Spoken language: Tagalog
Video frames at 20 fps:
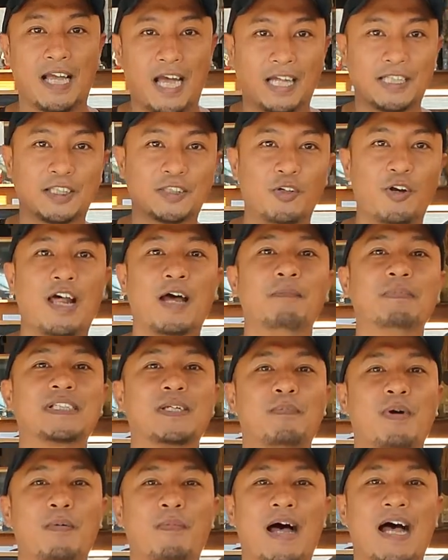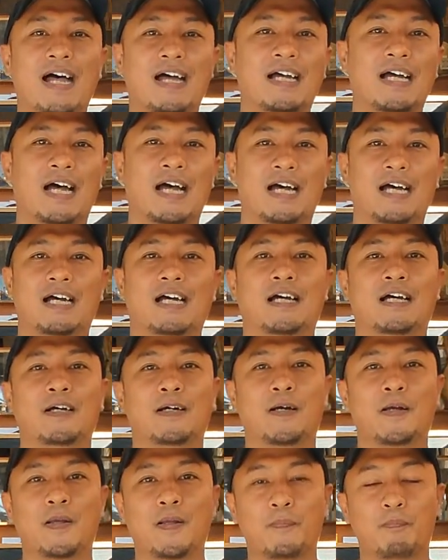Andito lang kami sa baba,
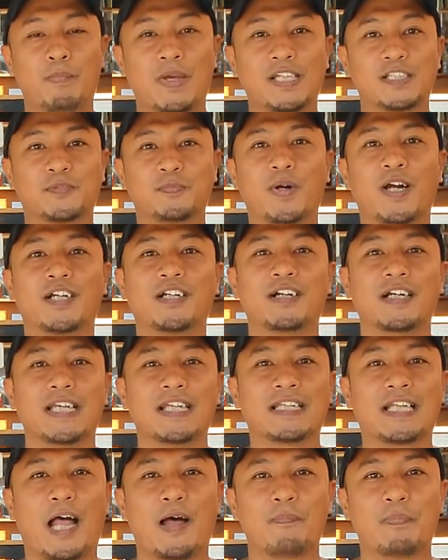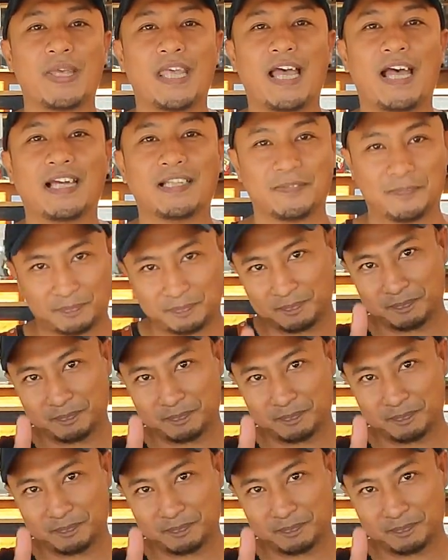ah, Best Burger in Kapihan.